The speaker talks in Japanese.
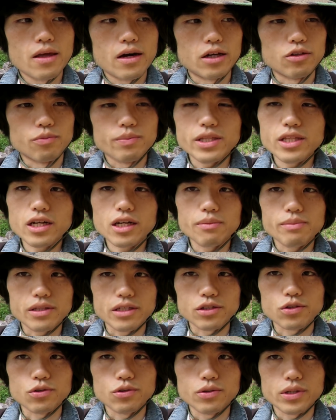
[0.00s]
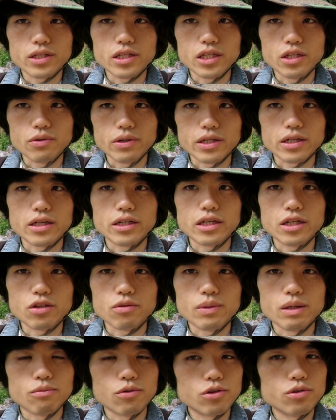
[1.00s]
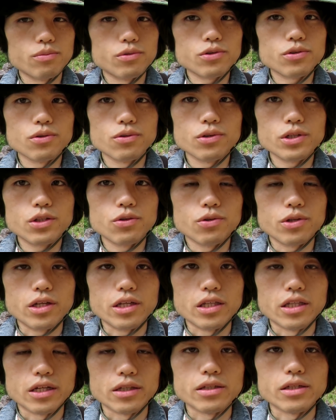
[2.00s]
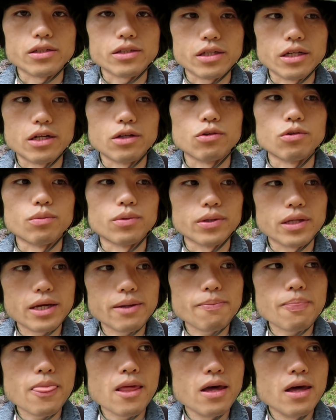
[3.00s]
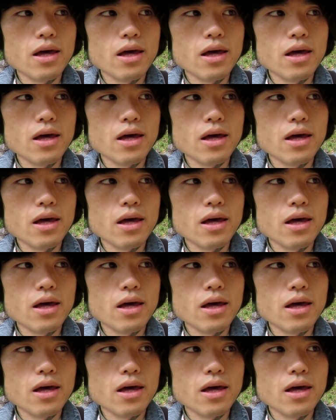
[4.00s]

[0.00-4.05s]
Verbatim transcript: あのみんながみんなそういうわけにはいかないと、まあ、僕もその一人なんですけれどもね、